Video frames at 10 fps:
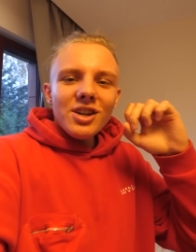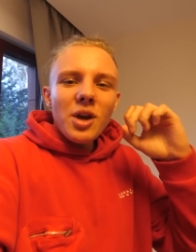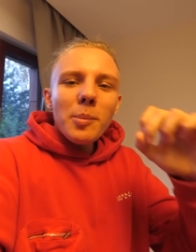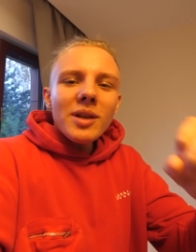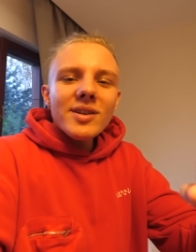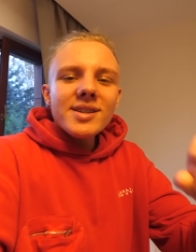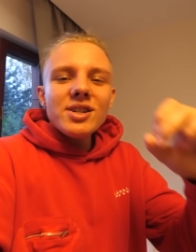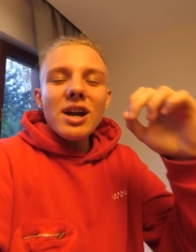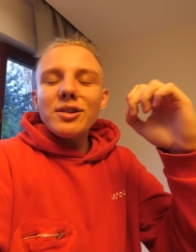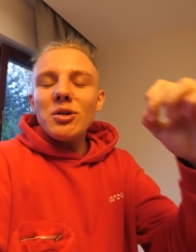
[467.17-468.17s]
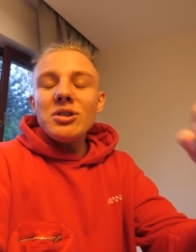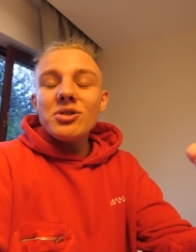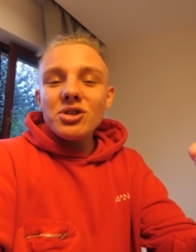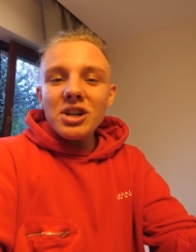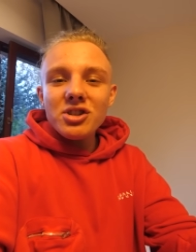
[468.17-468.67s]
Chciałem dla was jeść jak
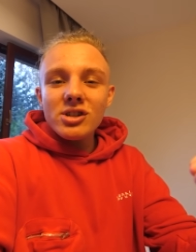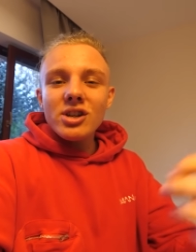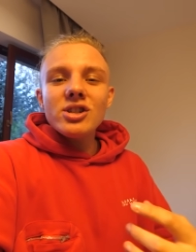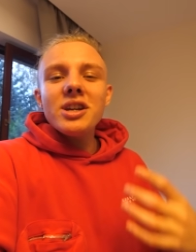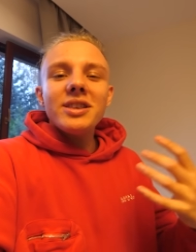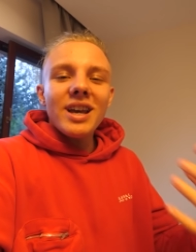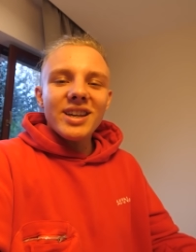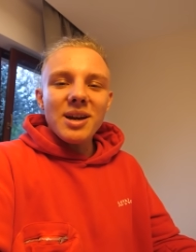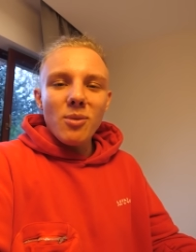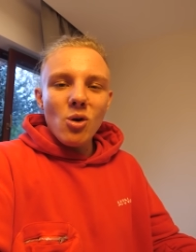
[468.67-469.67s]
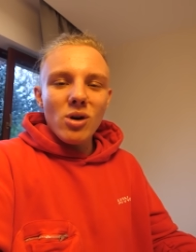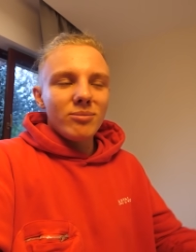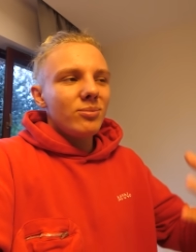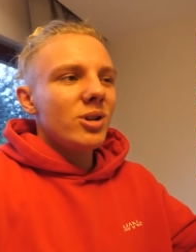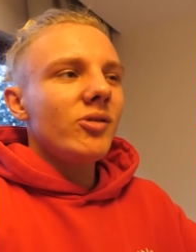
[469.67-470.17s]
najostrzejsze rzeczy, tak jak
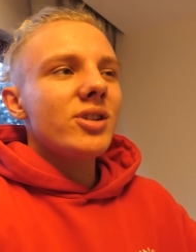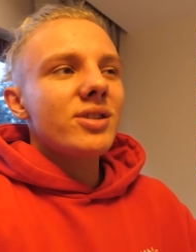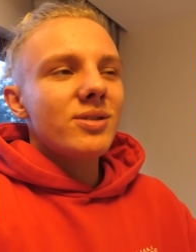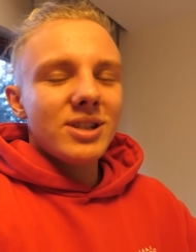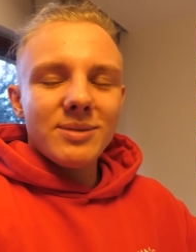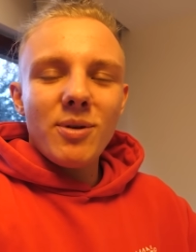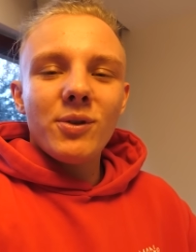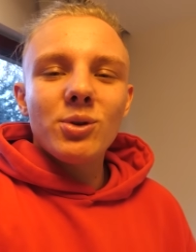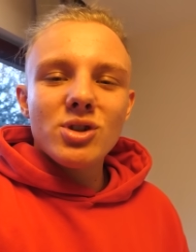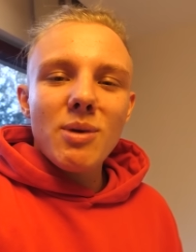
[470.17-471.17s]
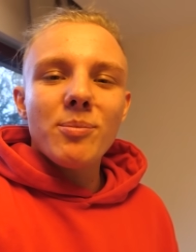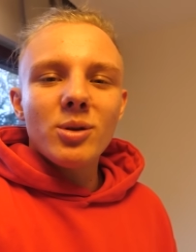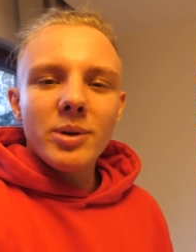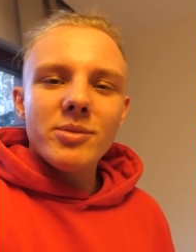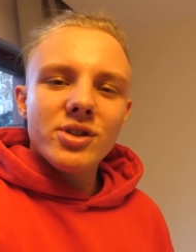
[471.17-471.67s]
mogłem, ponieważ z powodu, że mam
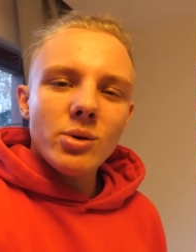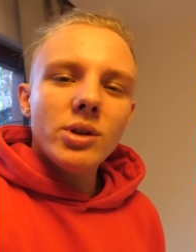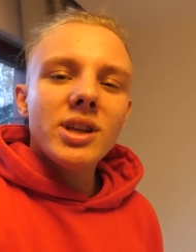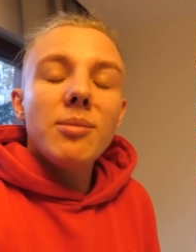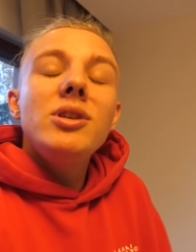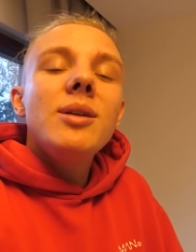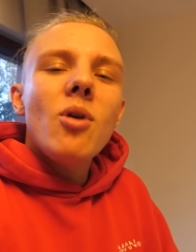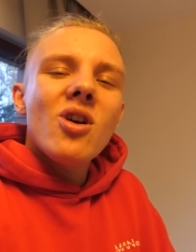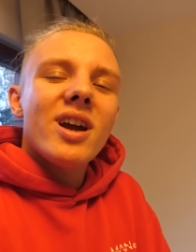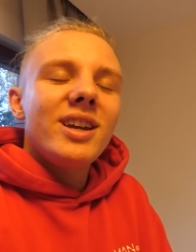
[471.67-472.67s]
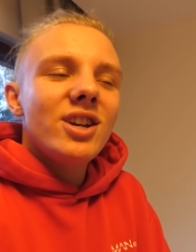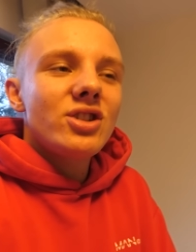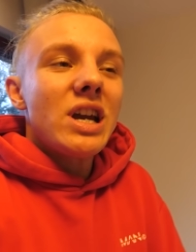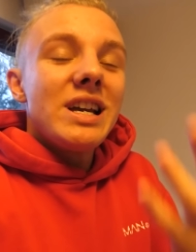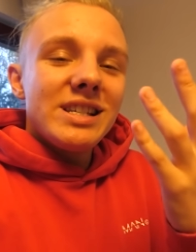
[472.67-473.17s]
problemy z żołądkiem, nie mogę
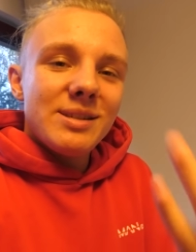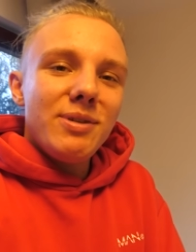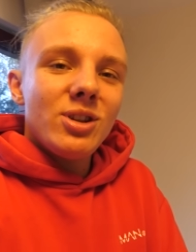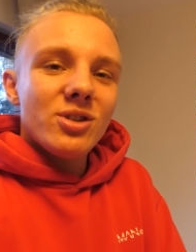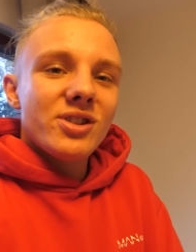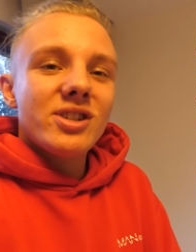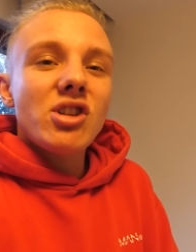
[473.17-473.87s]
jeść zbyt ostrych